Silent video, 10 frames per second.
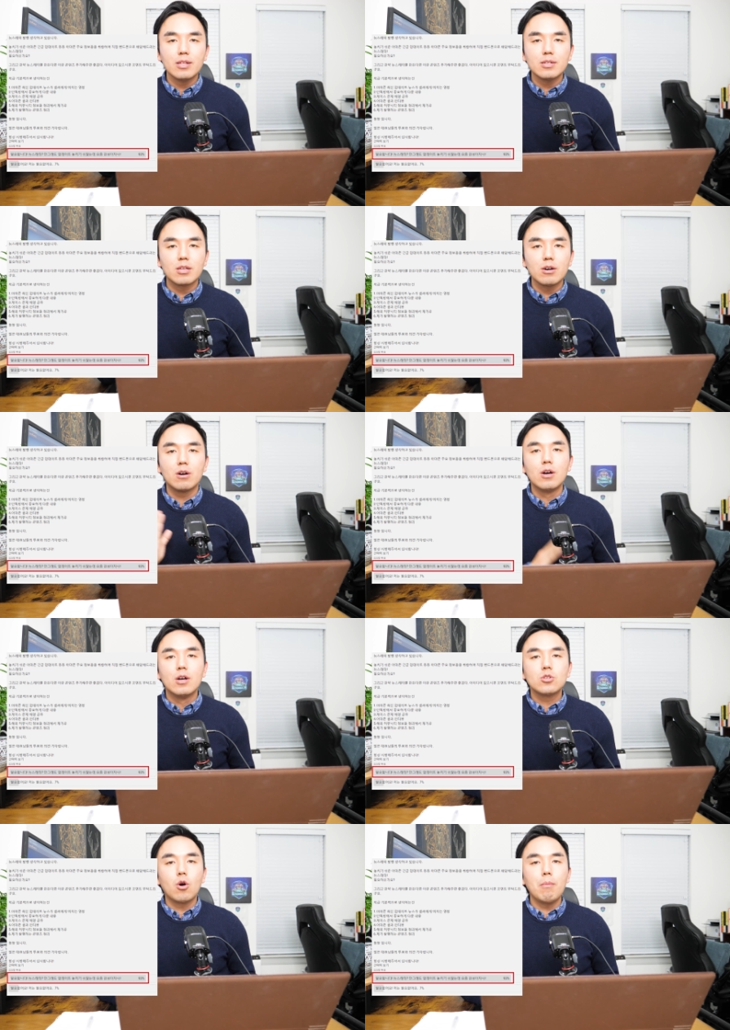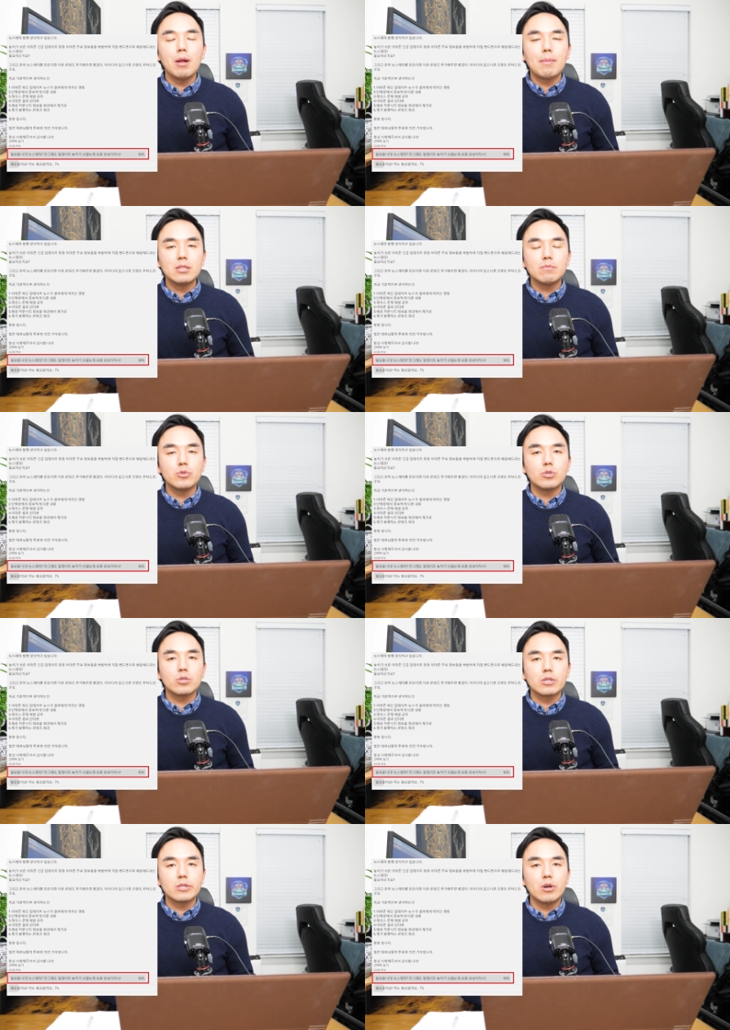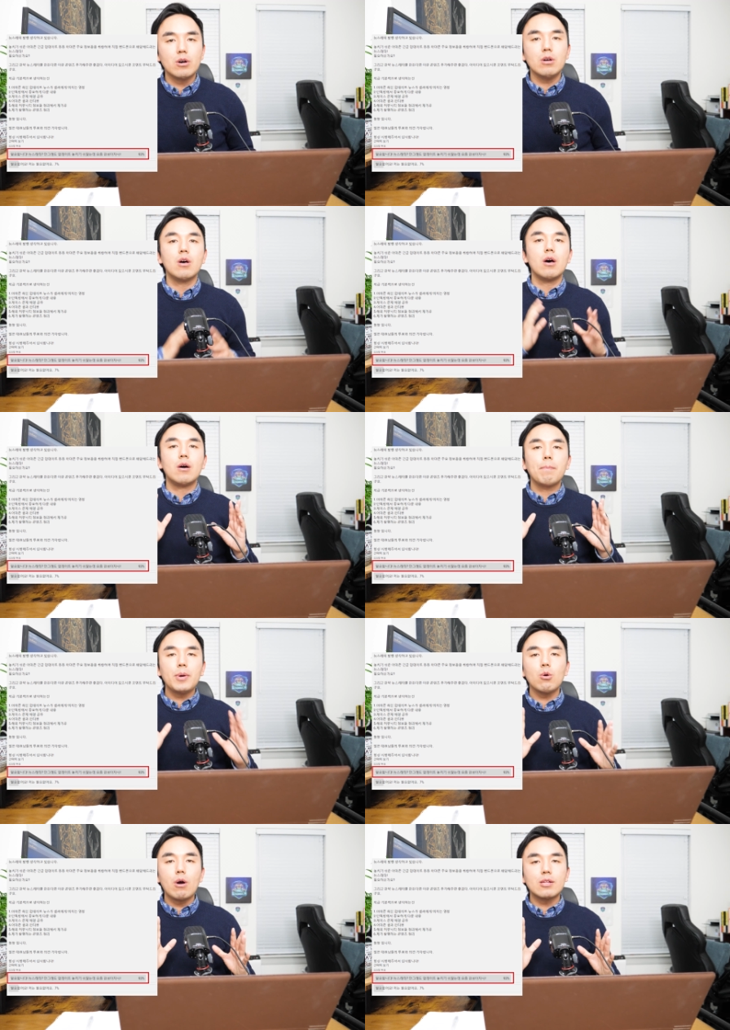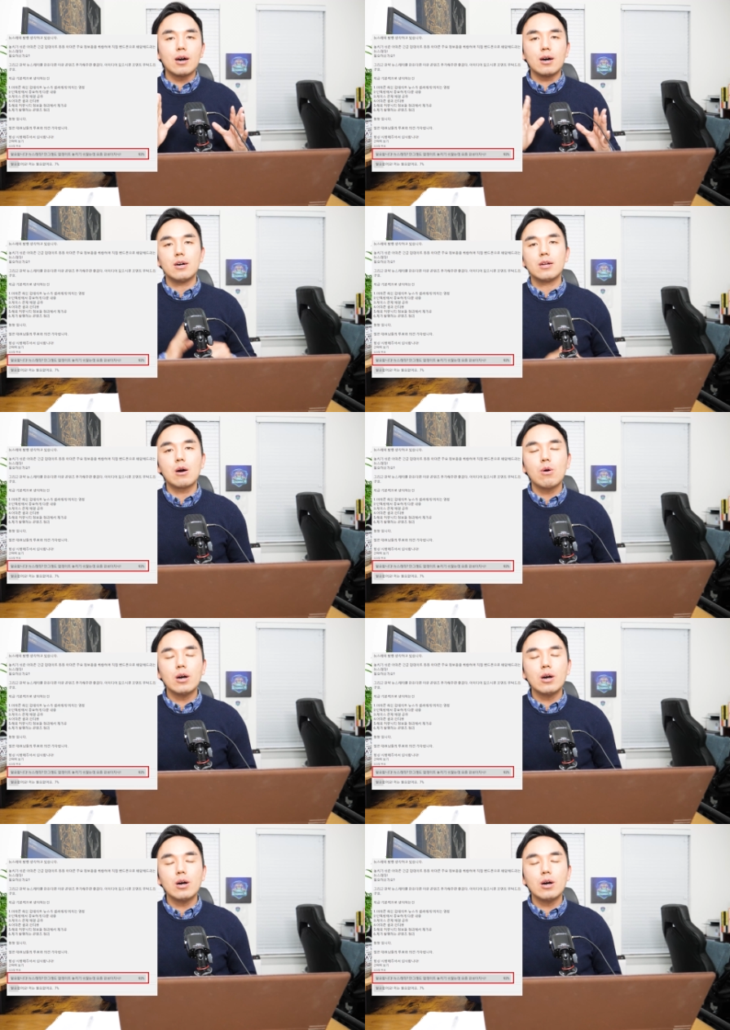했는데요. 정말 많은 분들께서 필요하다라고